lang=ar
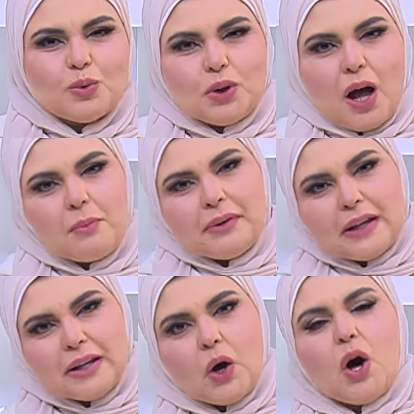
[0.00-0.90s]
طعم
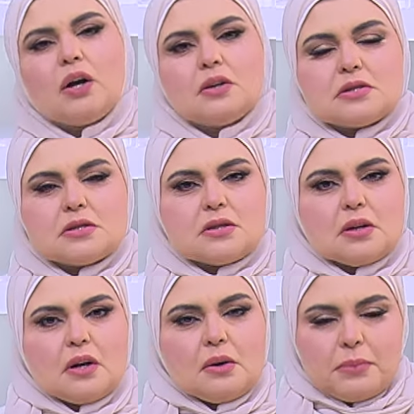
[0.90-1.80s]
تاني خالص
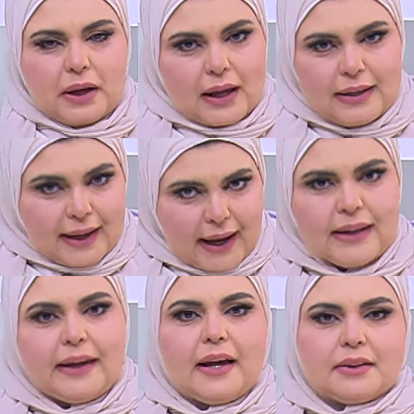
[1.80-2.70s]
بيخليه
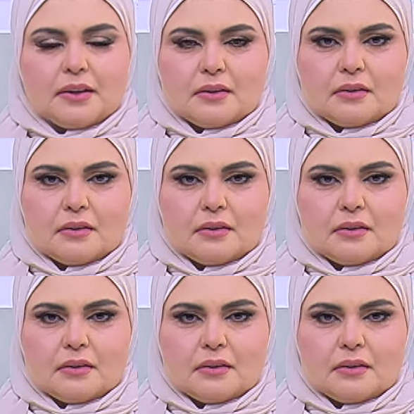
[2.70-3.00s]
غني جدا